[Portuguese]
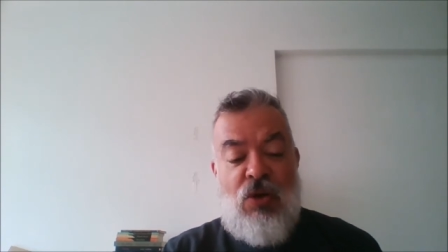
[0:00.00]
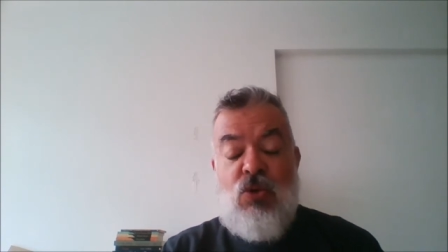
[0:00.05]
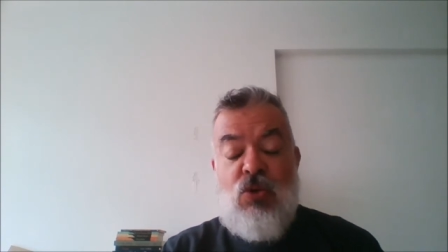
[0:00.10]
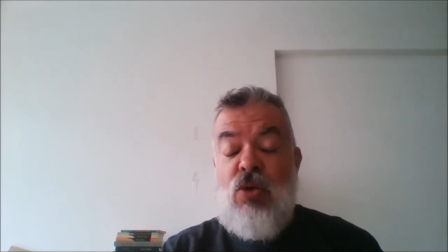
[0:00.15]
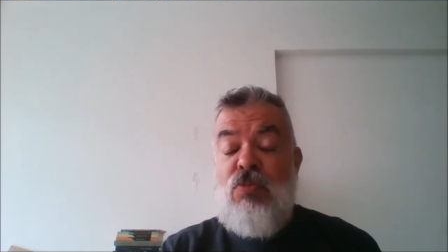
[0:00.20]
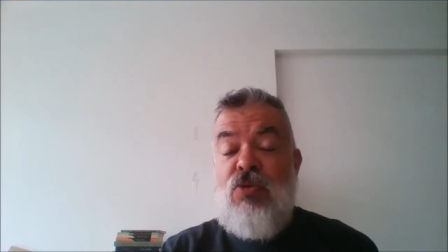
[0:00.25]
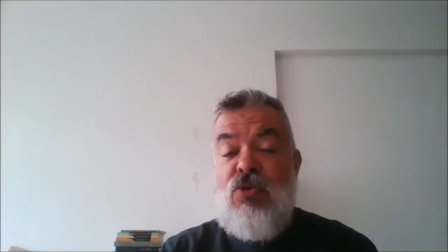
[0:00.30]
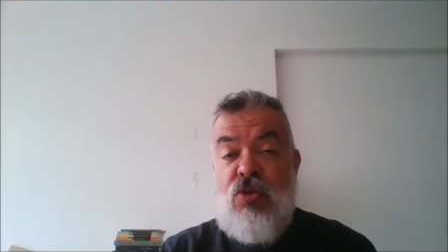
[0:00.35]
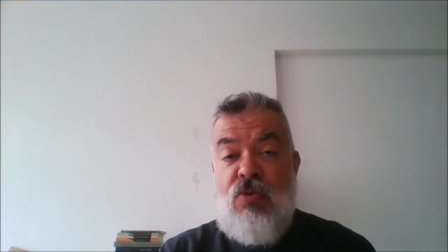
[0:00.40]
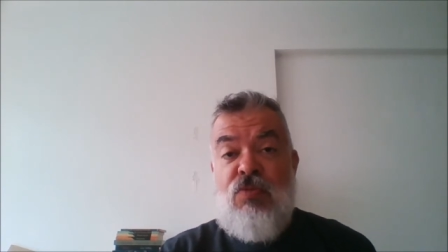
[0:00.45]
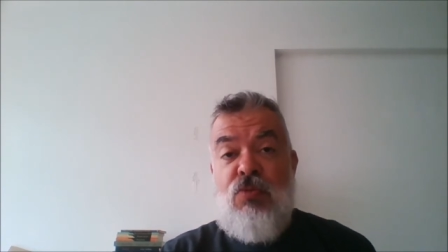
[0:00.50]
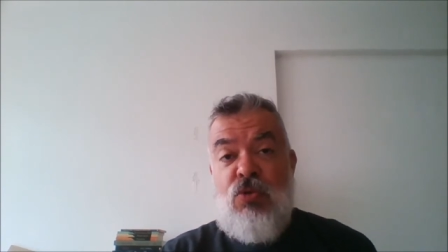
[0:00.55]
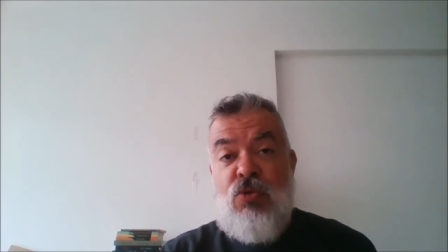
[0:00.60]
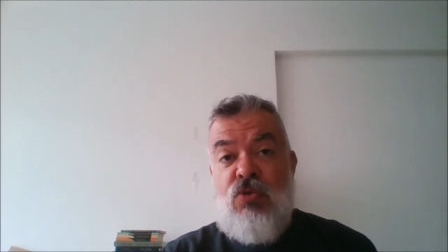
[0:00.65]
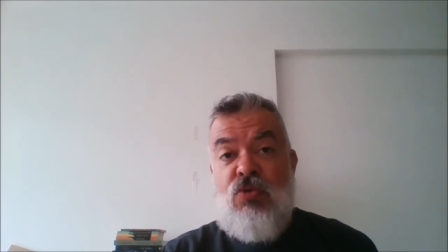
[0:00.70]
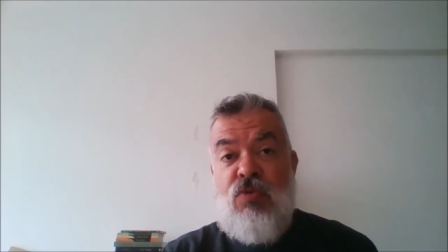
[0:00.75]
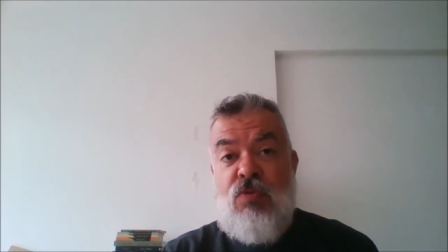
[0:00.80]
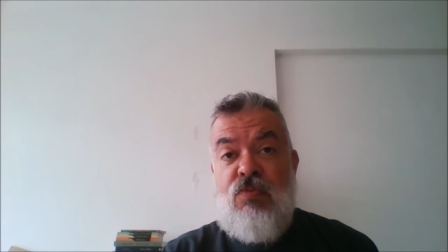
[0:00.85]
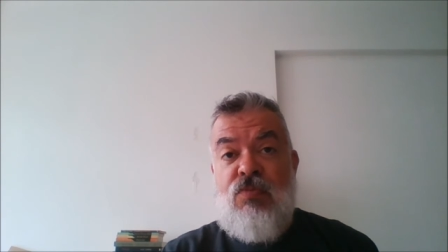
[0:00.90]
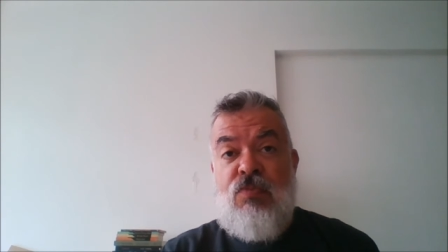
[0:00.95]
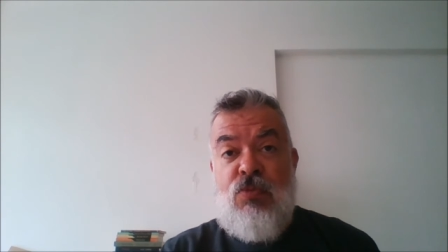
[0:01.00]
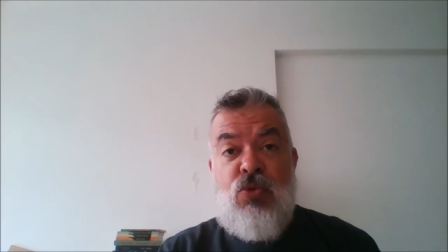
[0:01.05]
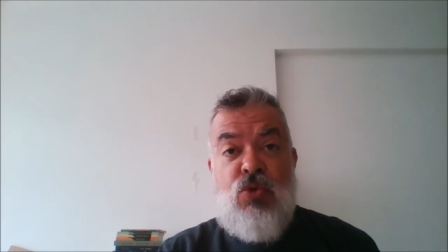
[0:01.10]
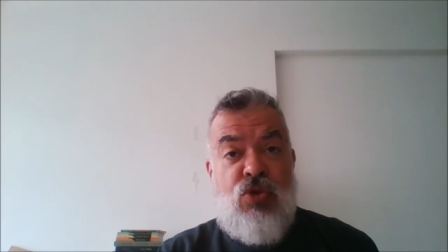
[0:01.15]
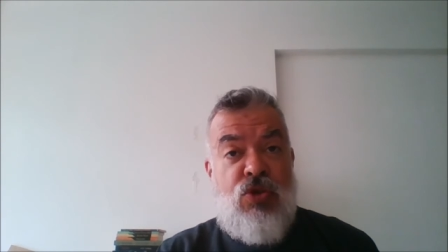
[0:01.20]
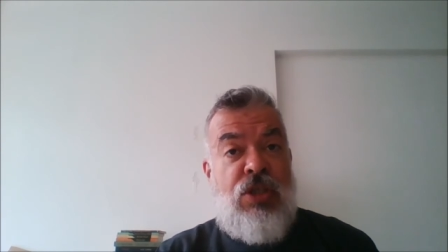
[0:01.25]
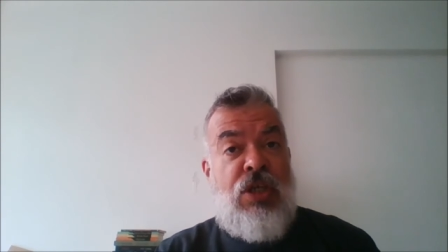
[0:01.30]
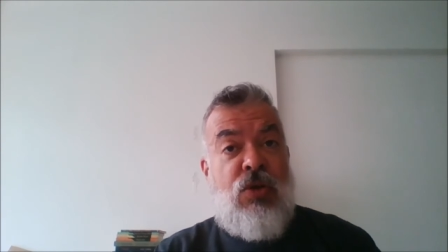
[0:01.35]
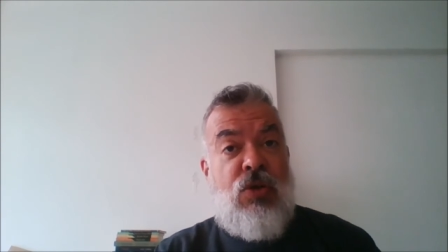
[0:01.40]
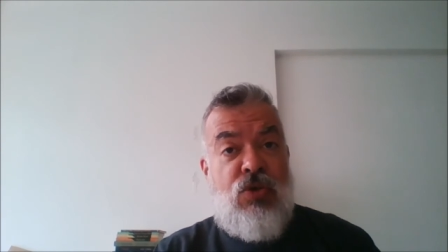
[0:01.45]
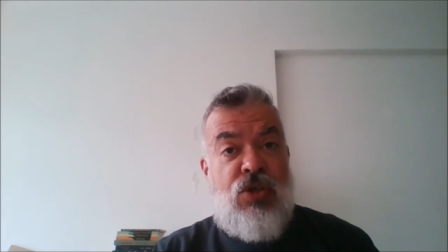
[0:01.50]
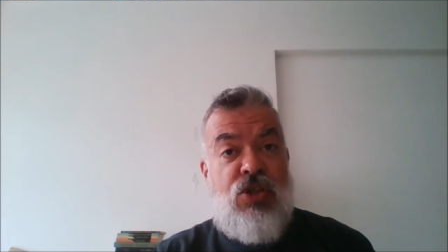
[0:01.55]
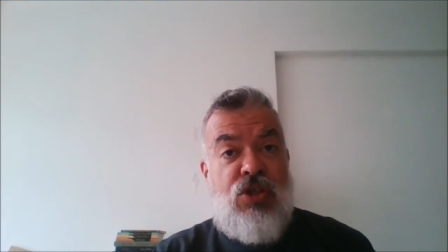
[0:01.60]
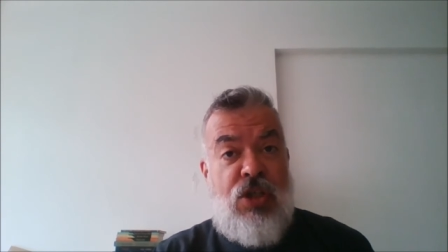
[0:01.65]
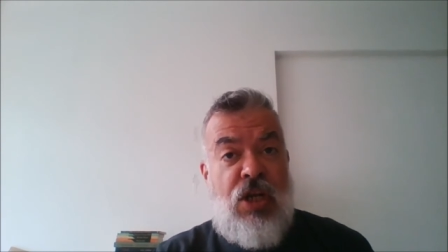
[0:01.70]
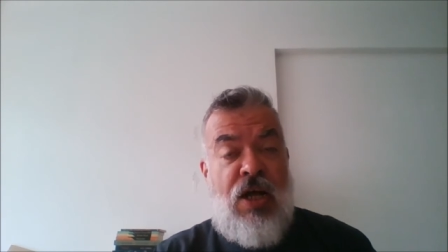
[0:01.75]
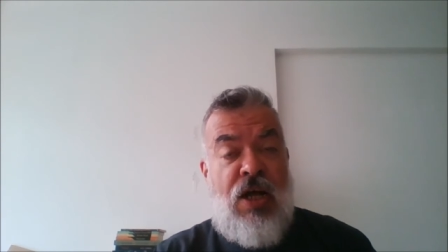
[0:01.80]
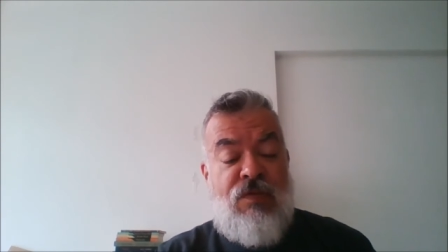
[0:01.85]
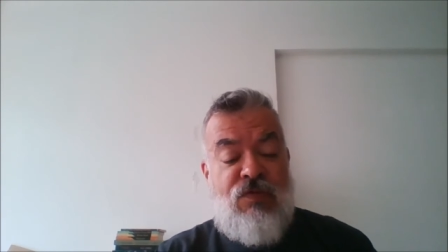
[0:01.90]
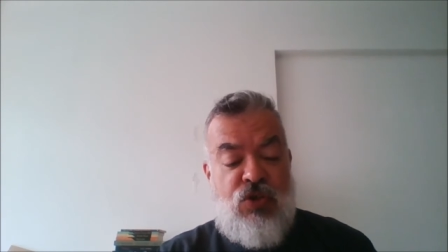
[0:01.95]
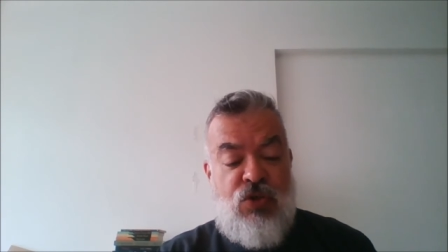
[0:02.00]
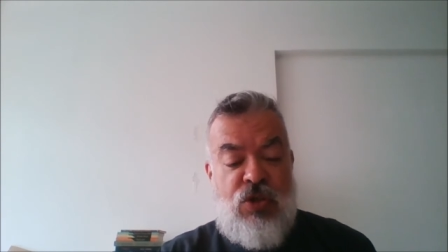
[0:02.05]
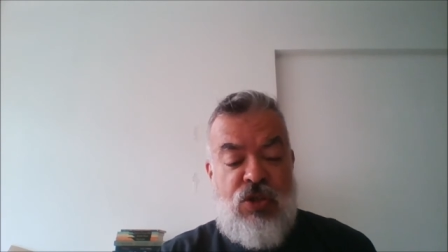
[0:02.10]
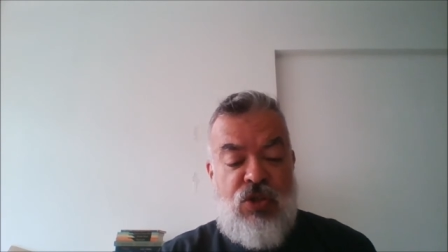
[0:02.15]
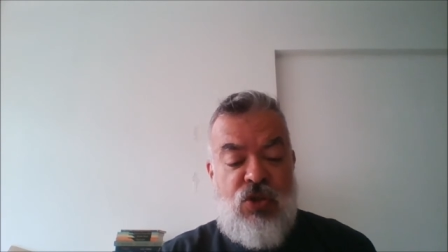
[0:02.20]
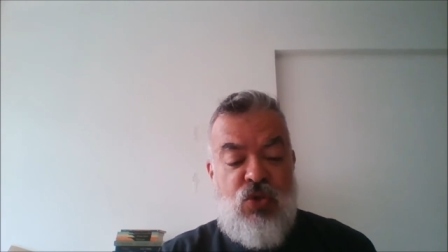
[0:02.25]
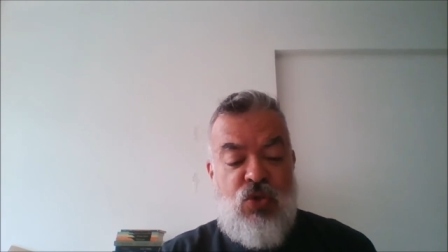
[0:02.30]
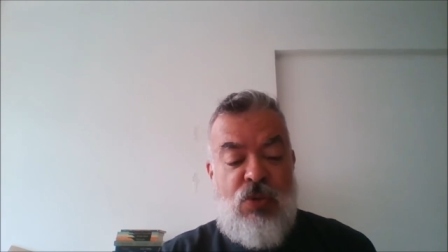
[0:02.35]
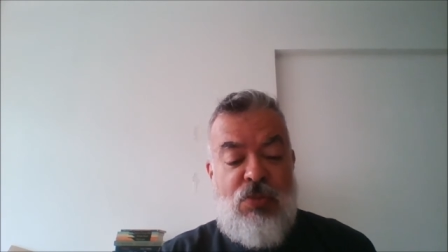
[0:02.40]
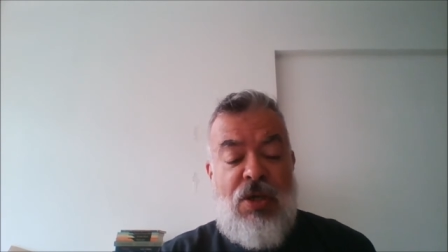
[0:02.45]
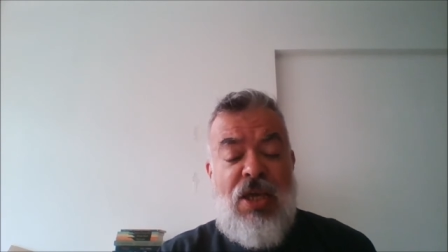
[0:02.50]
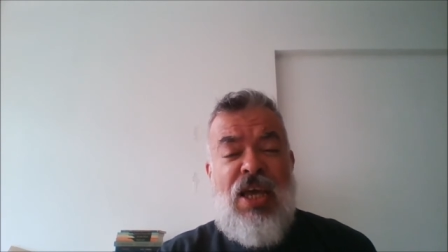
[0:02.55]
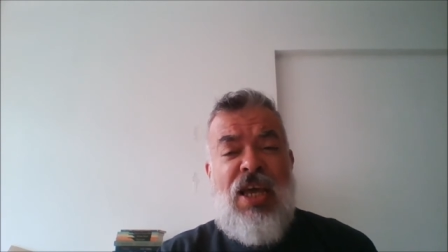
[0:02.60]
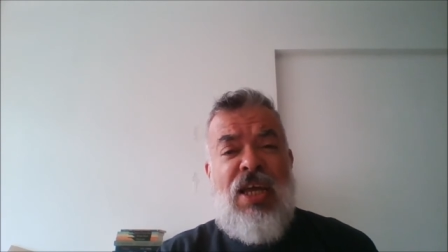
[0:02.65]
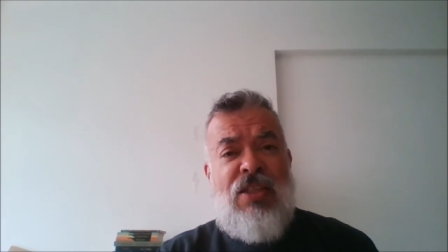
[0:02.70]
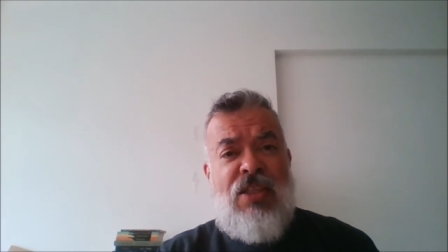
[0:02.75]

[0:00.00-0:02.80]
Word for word: É o um nome de, de, muitos negros escravos tinha esse nome.